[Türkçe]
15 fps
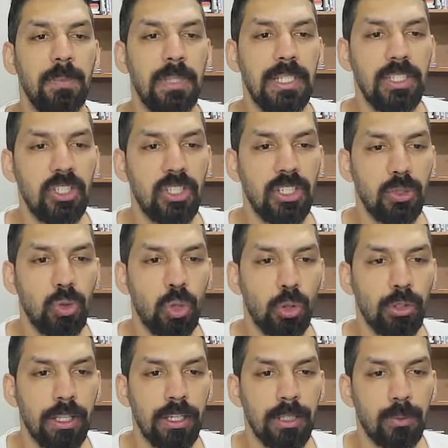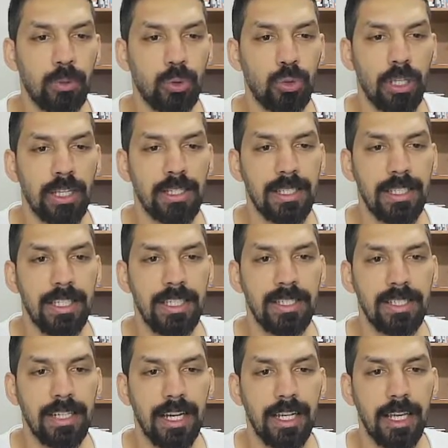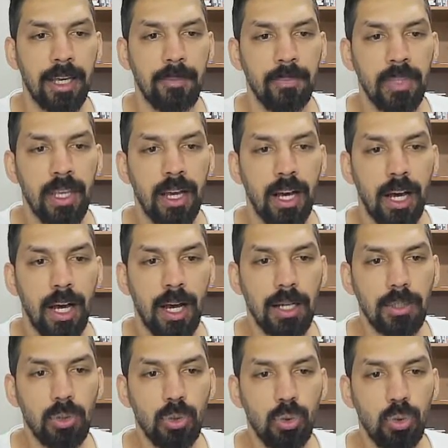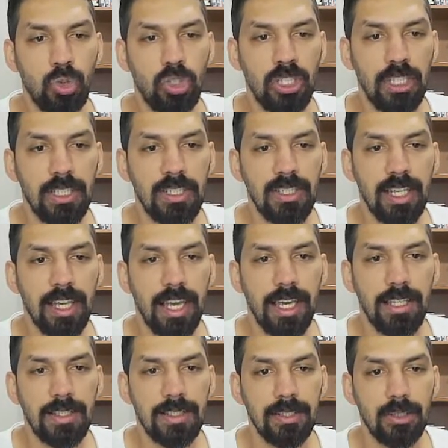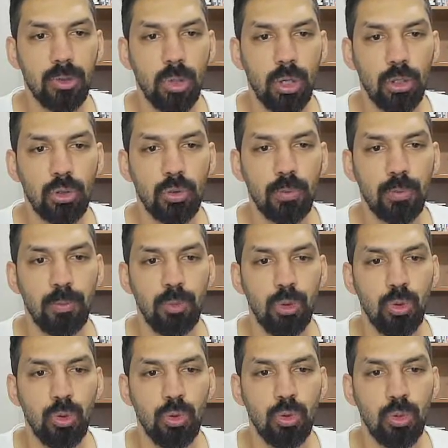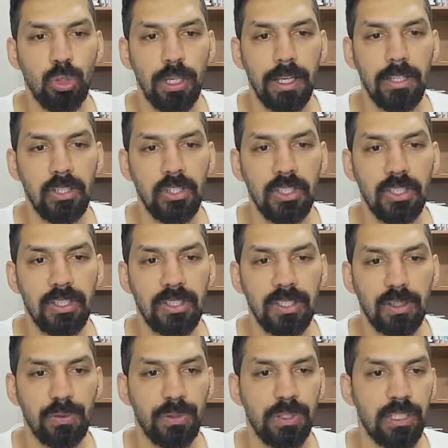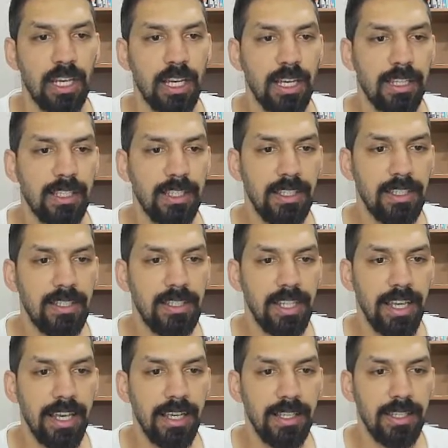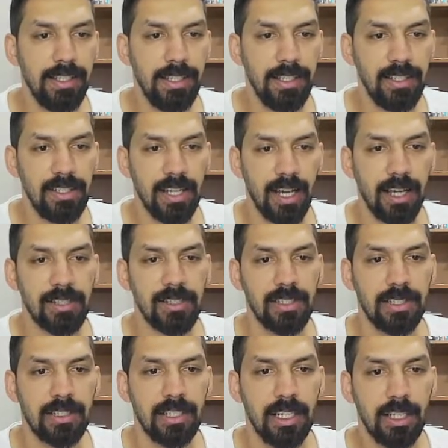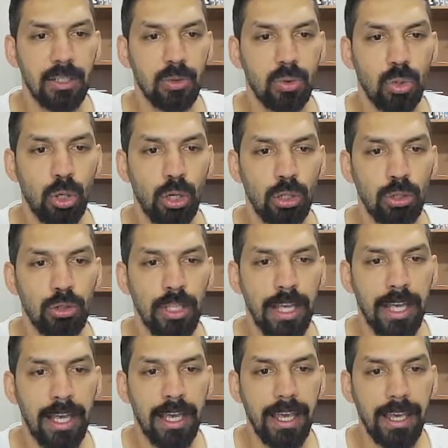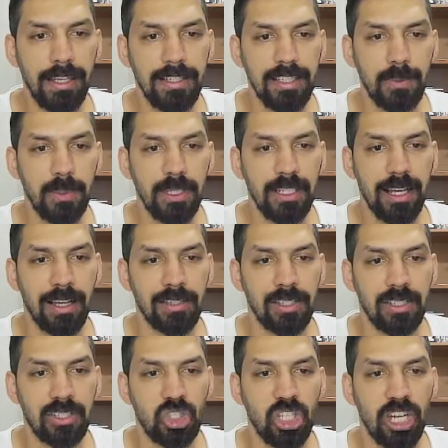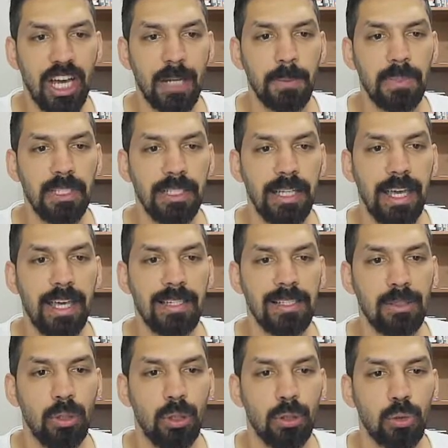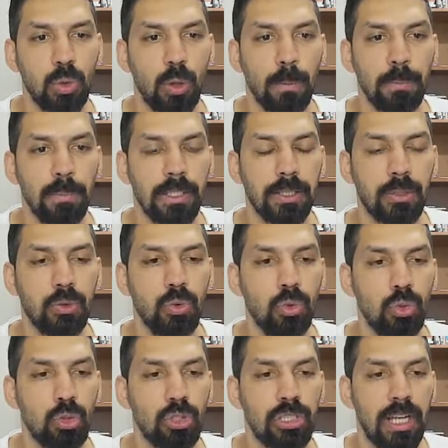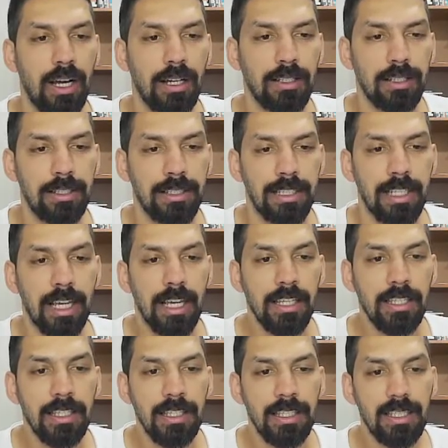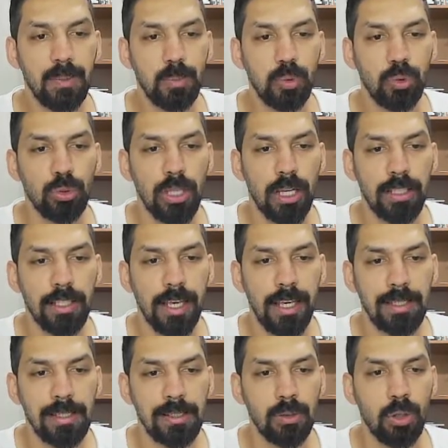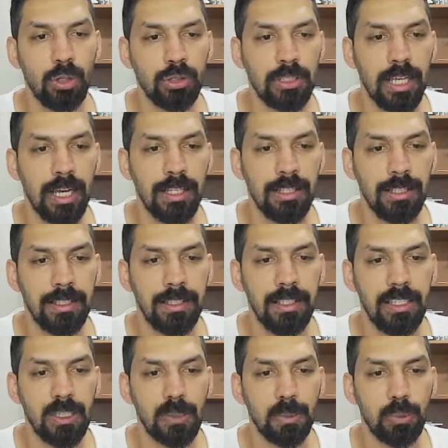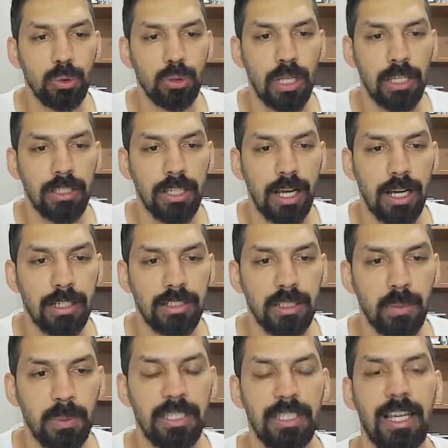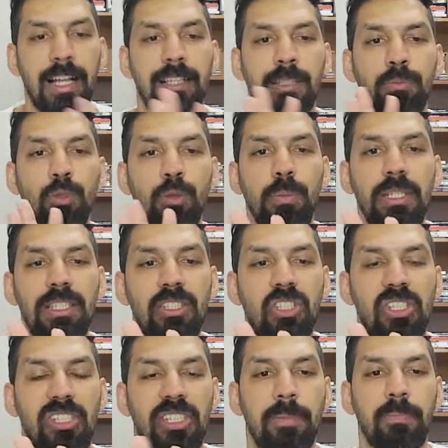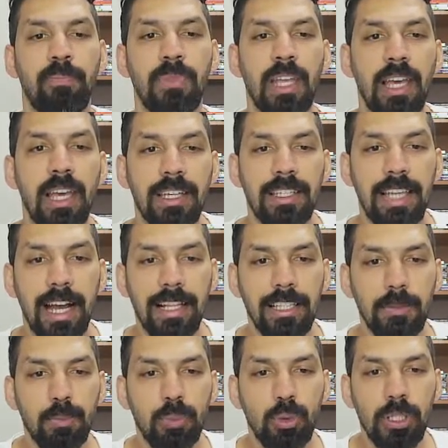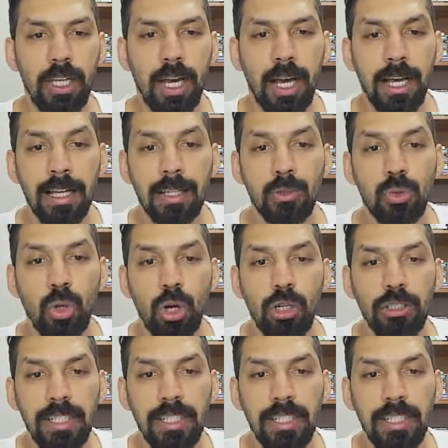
Birincinin köklerini bulacağız. x kare artı 3x eksi 4 büyük eşit 0. x'e x yazdık. 4'e eksi 1 yazdık. Çarptık eksi 4 topladık 3 sağladı. x buradan eksi 4 geldi. x buradan artı 1 geldi. Bu birincisi. Geldik buraya. 4